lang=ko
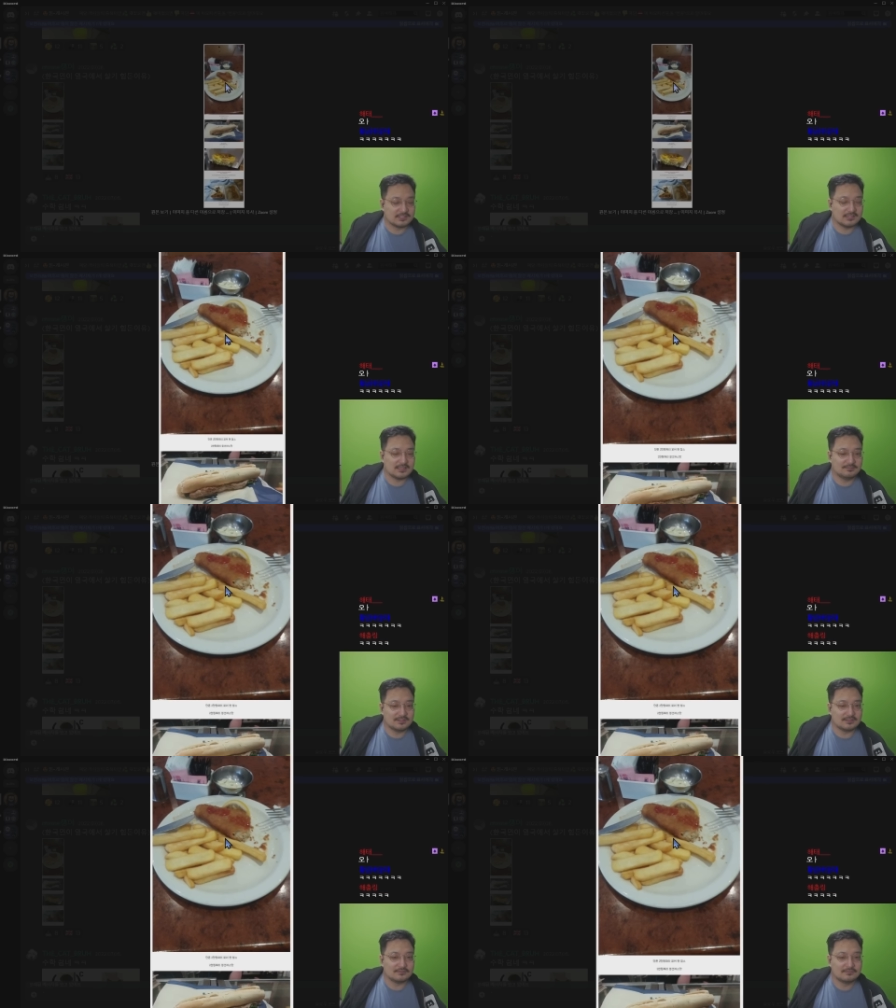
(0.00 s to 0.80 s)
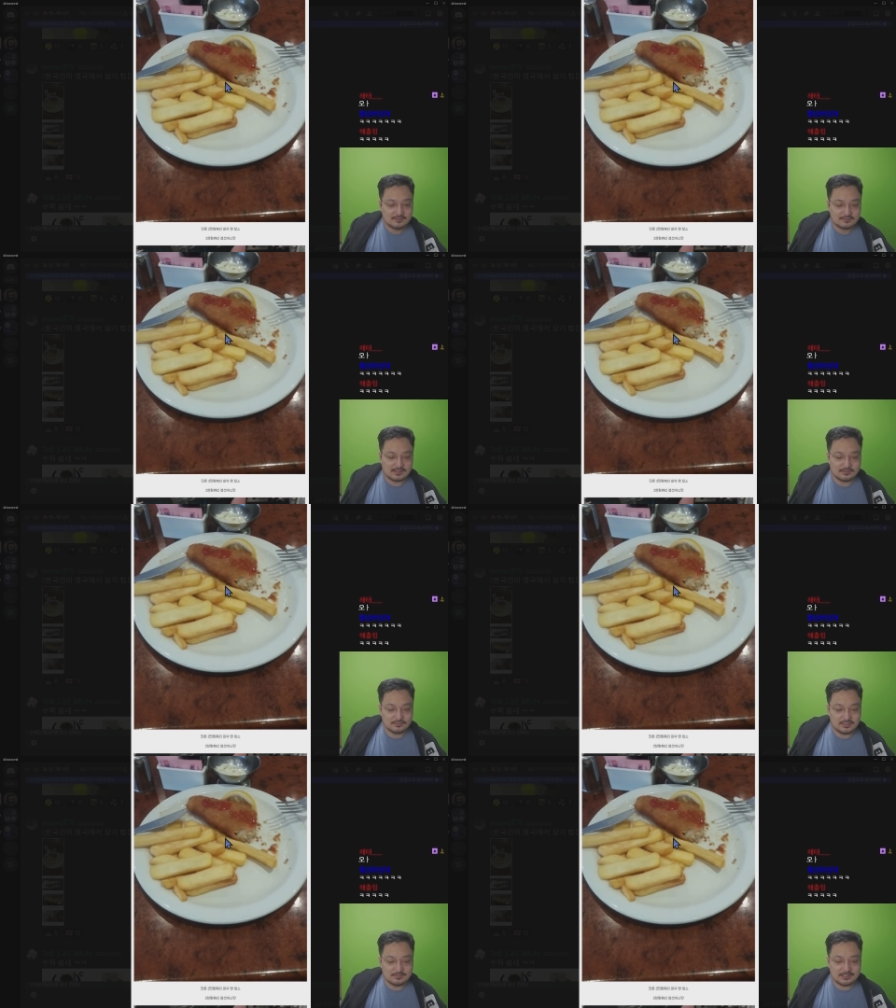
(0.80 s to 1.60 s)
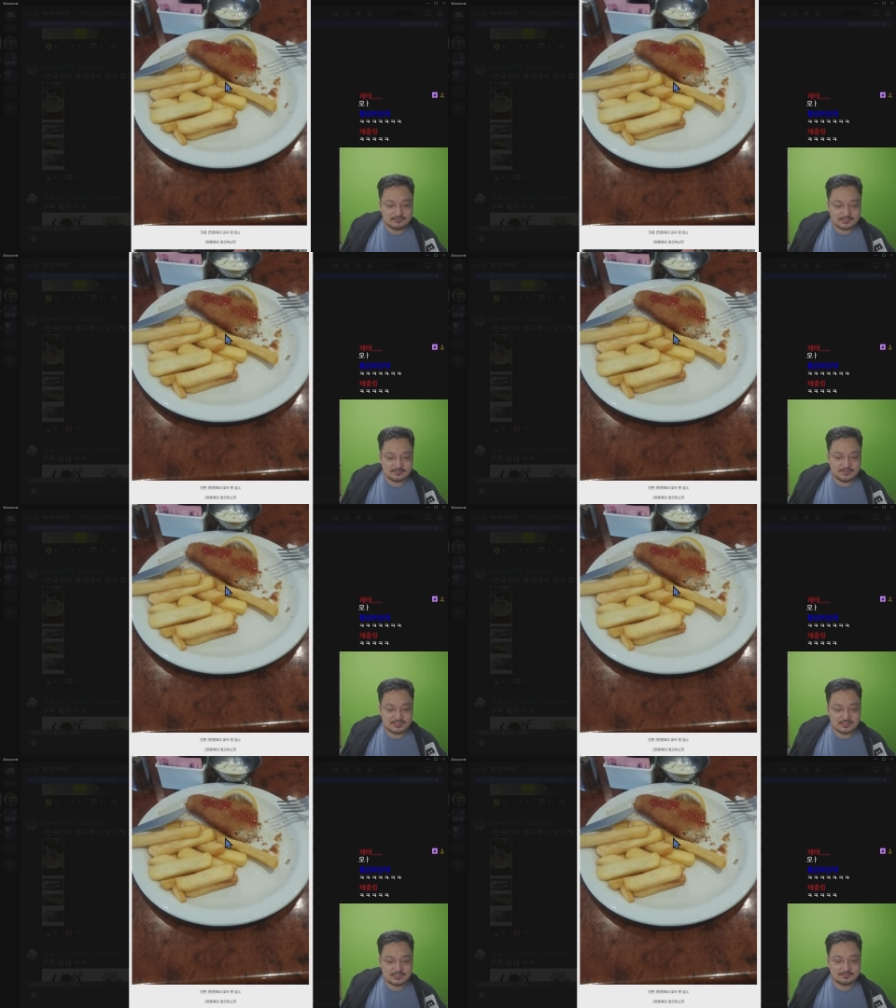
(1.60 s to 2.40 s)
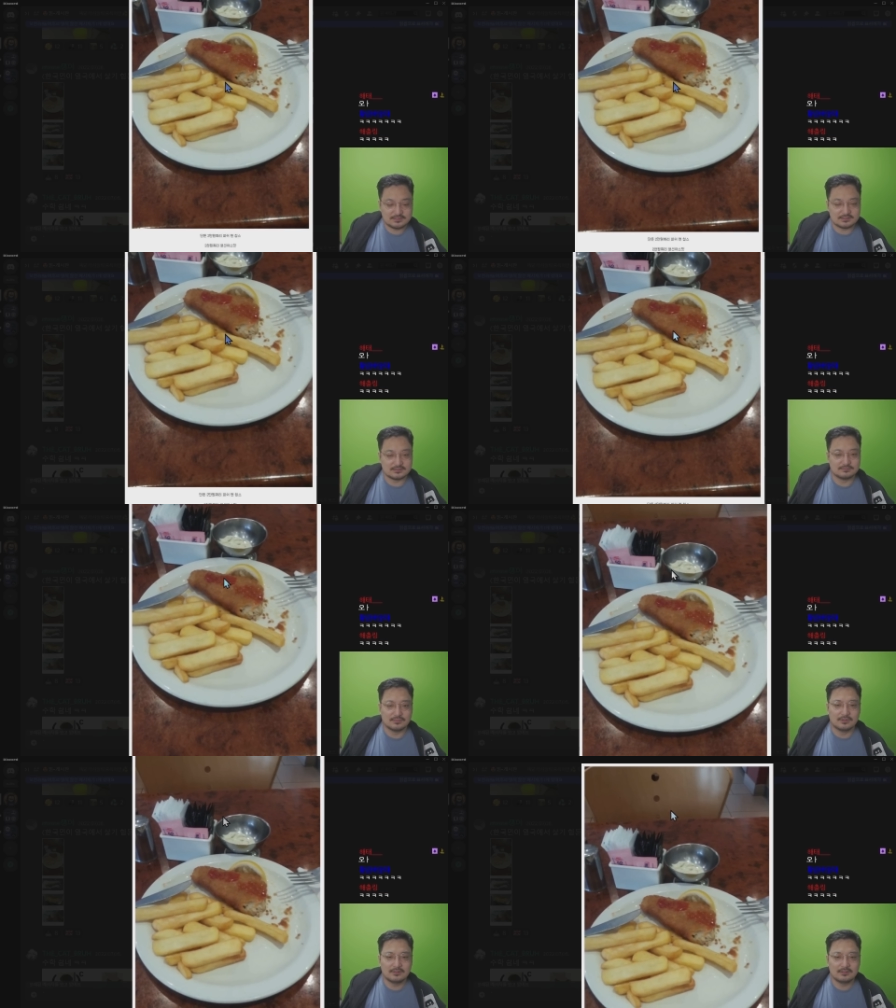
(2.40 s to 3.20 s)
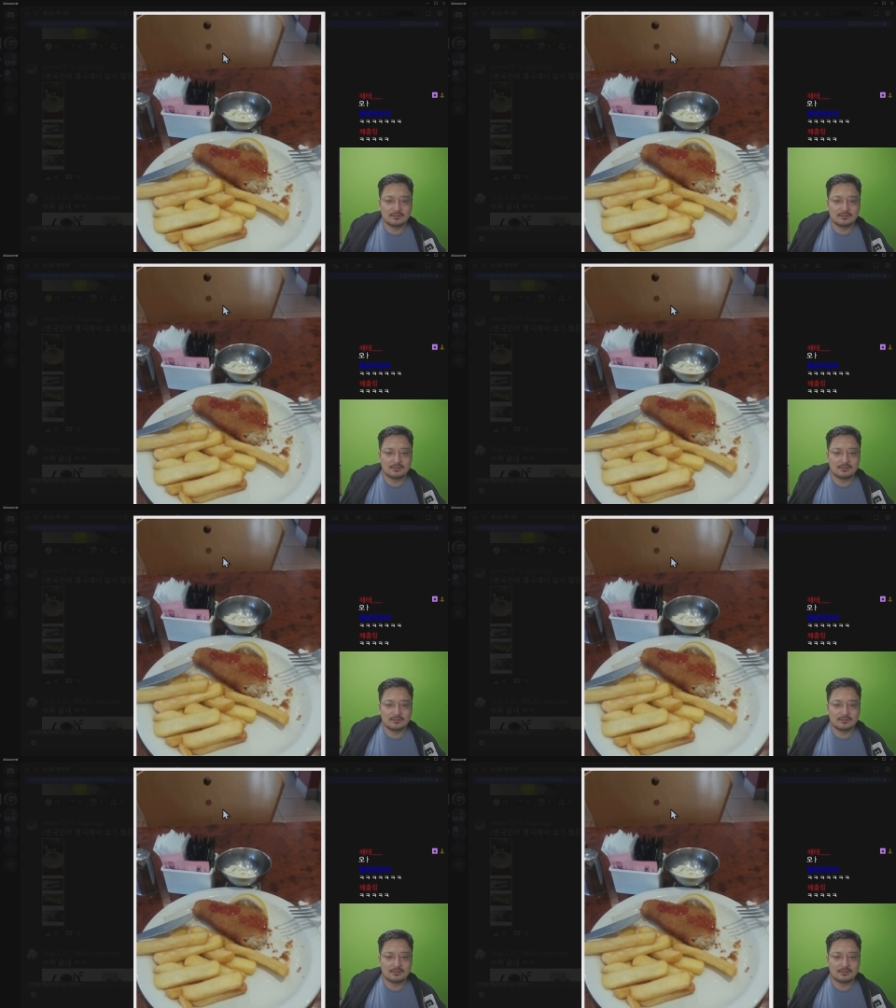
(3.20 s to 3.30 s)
살기 힘든 이유? 단돈 이만 원짜리 피시앤칩스. 뭐?